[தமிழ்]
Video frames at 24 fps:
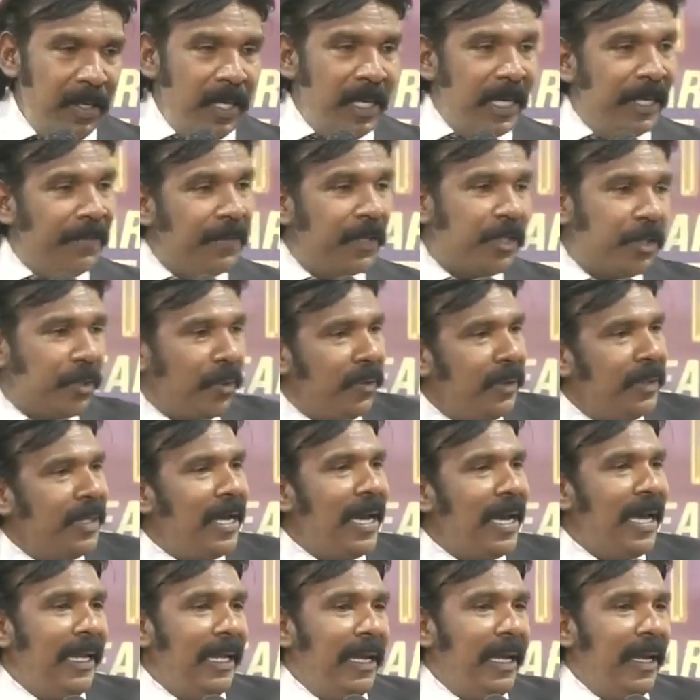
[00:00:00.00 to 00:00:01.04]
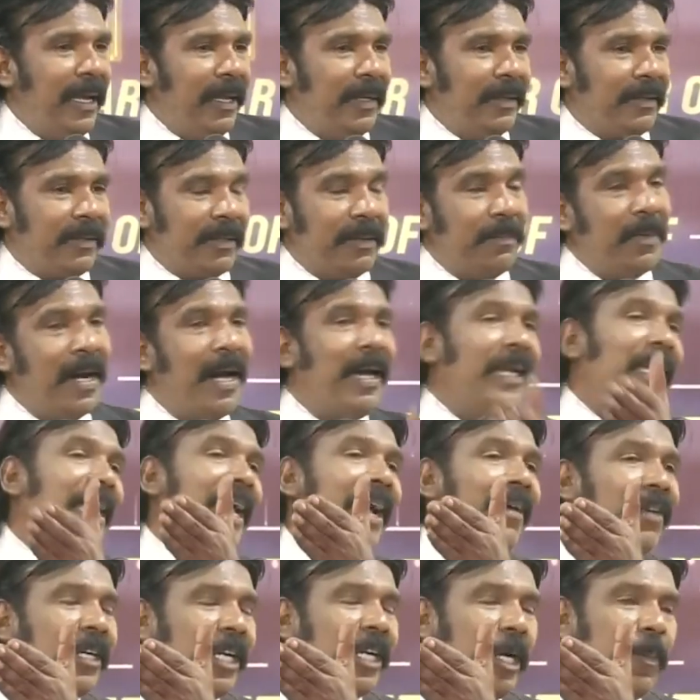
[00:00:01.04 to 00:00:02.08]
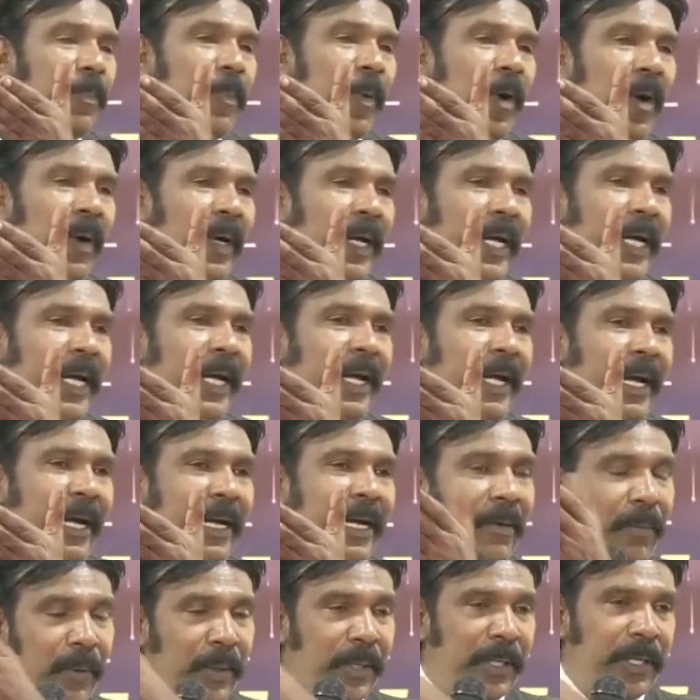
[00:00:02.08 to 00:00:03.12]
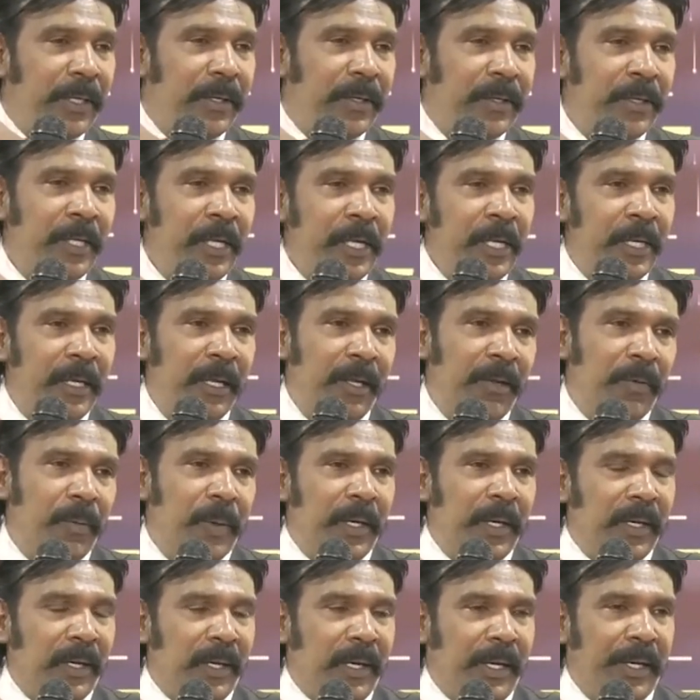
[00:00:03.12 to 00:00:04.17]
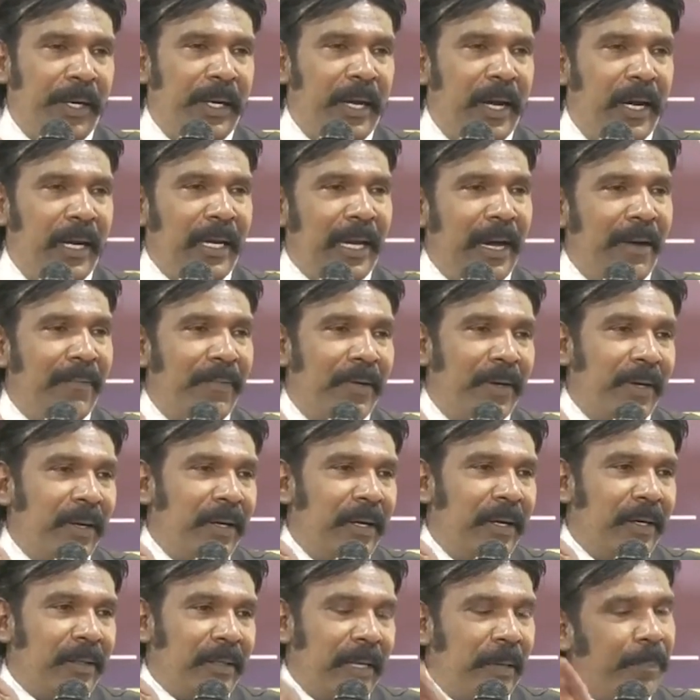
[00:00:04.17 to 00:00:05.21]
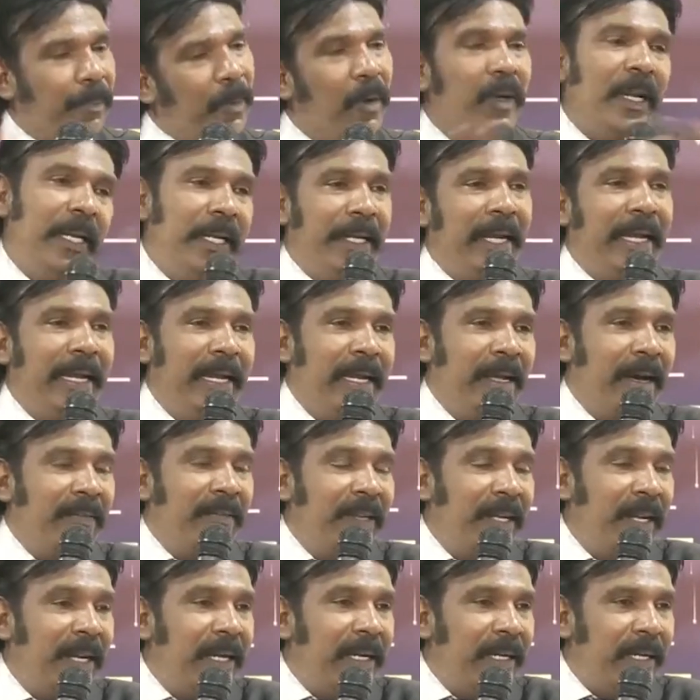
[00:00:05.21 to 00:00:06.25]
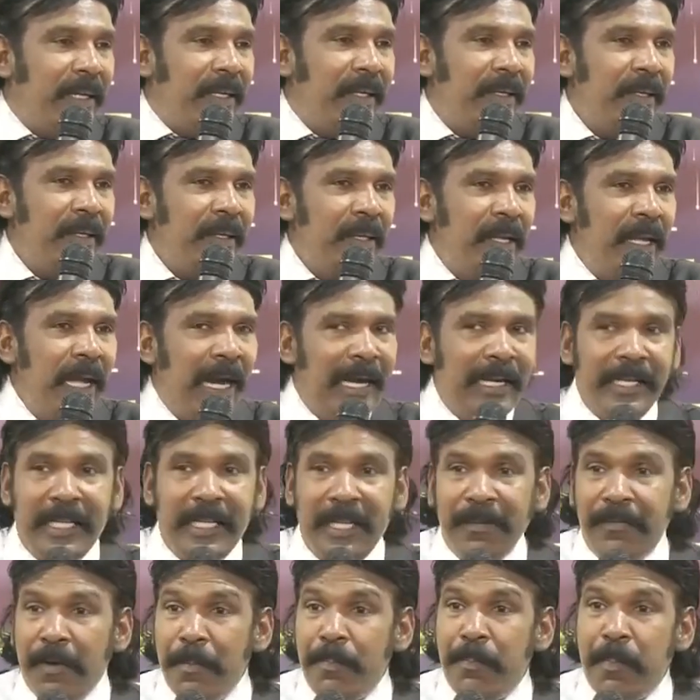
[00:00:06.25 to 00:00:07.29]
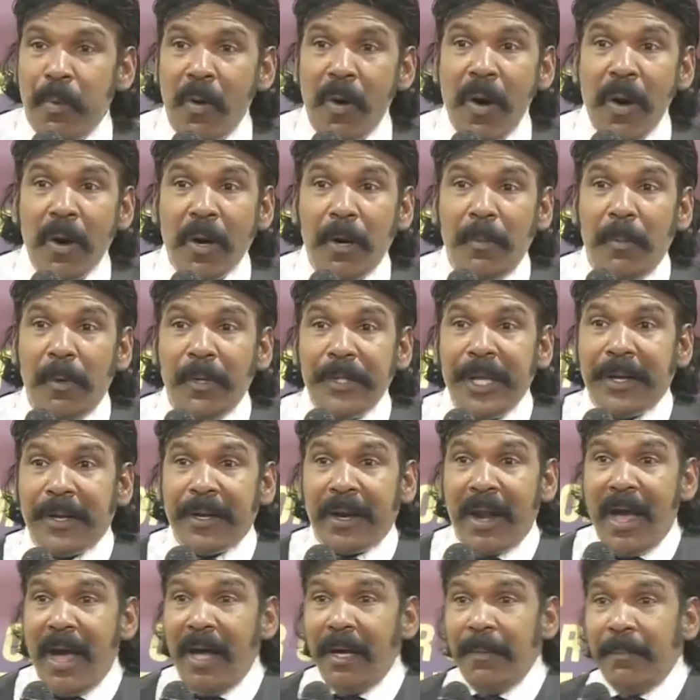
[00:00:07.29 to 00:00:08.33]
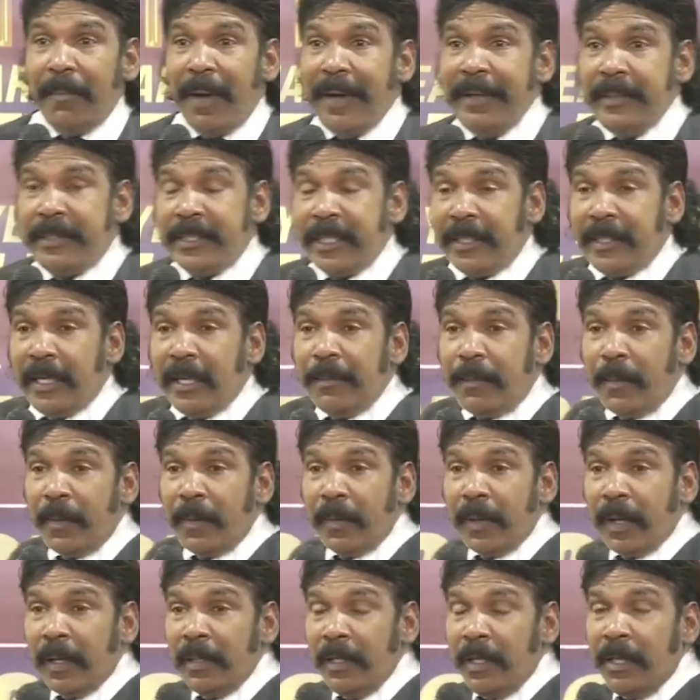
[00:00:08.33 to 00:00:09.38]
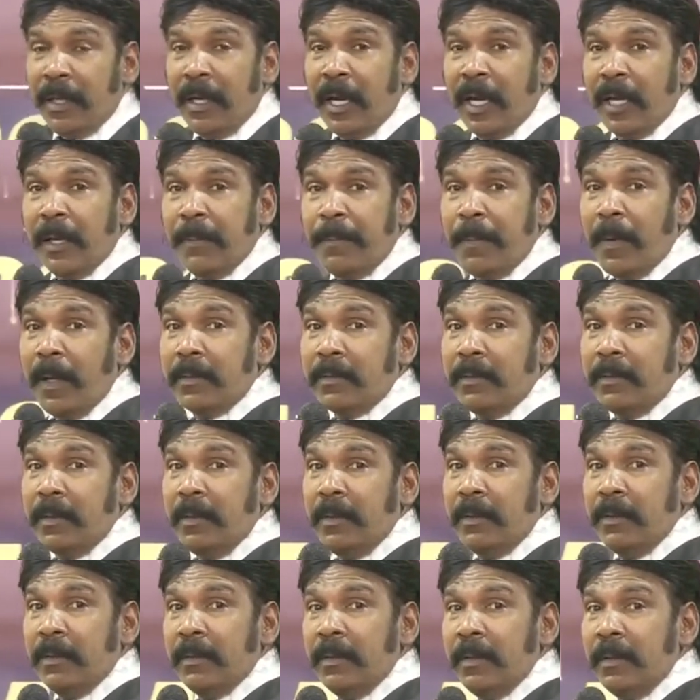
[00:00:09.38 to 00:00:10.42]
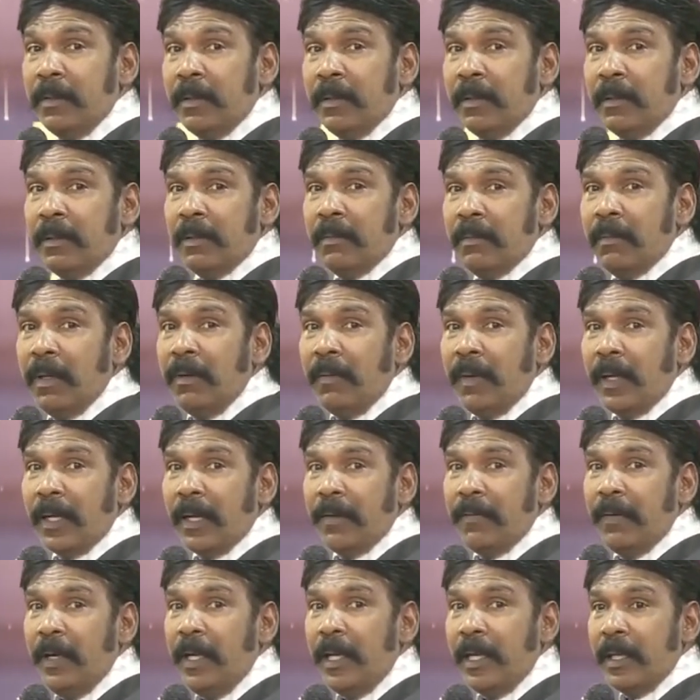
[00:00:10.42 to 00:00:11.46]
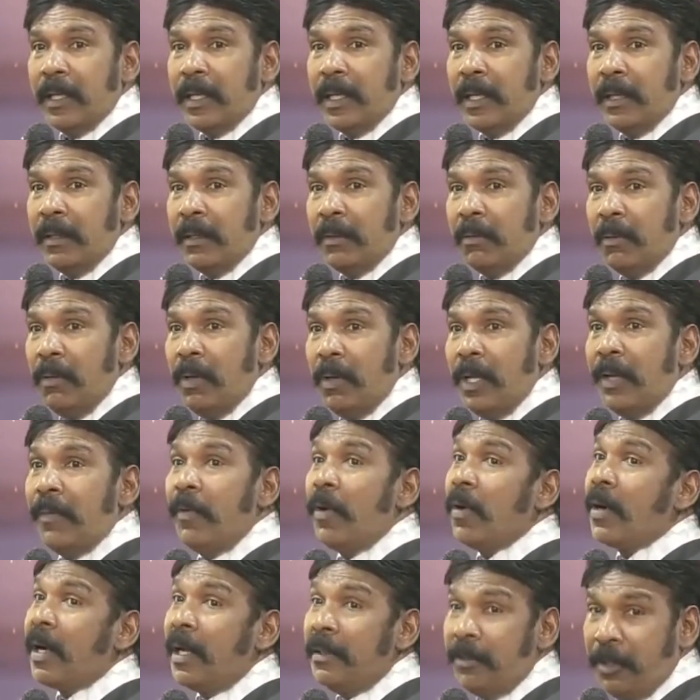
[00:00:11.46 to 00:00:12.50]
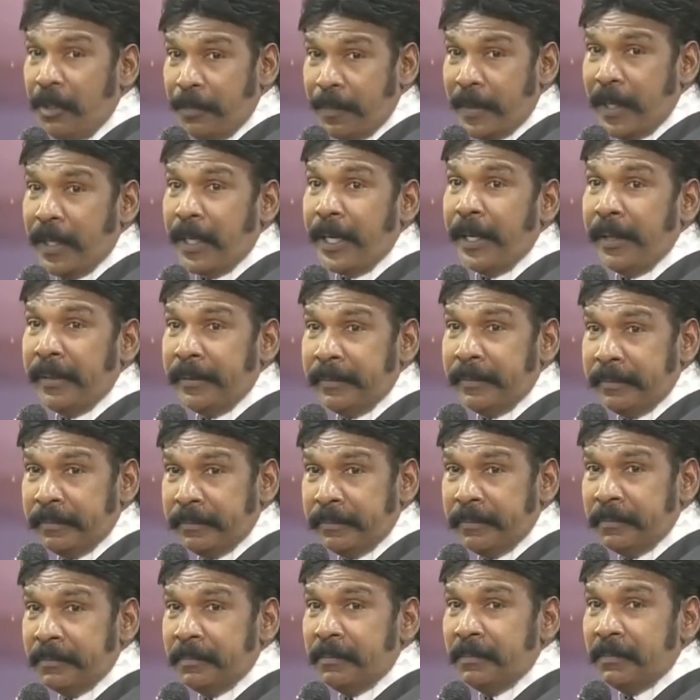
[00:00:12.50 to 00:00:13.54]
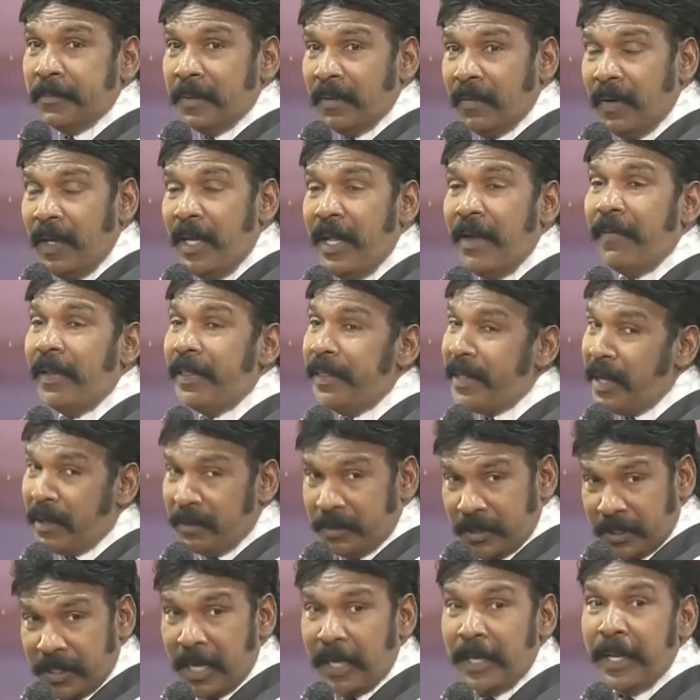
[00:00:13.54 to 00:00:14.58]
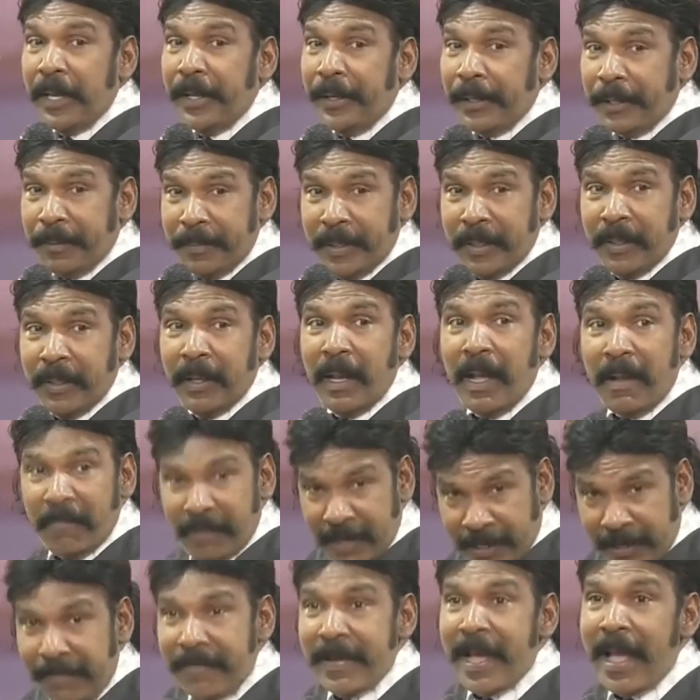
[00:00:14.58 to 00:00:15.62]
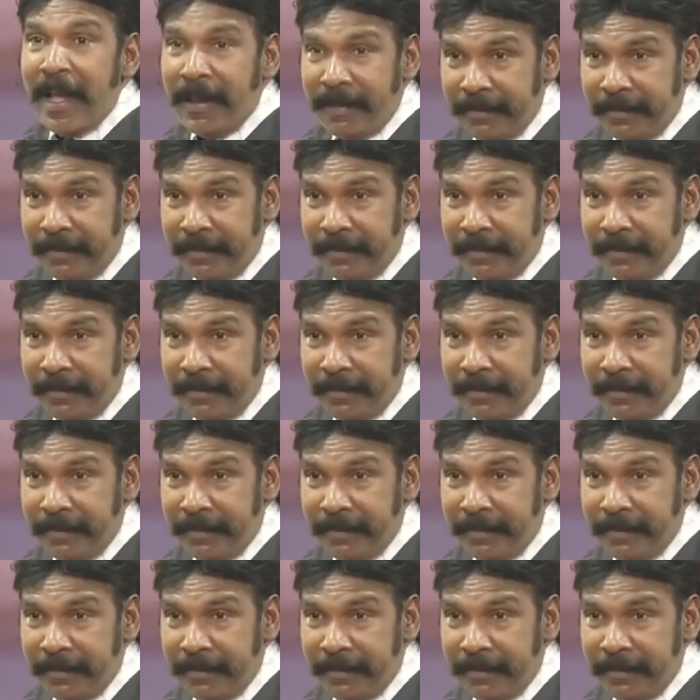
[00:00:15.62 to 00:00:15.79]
இவ சொன்னாலே சமாரியாவுக்கு போங்க அங்கே ஒரு இருவர் இருக்கிறார் அவர் இடத்துல போனால் நீங்கள் என்ன ஆவீங்க ஆனால் இவன் போகும்பொழுதே ராங் மைண்ட் செட்டில் போனான் இருக்காரா பாஸ்தர் வருவாரா வெளியே உள்ளே உட்காந்துருப்பாரு வெளியே வந்தால் கொஞ்சம் நல்லா இருக்குமே ஆ வரவா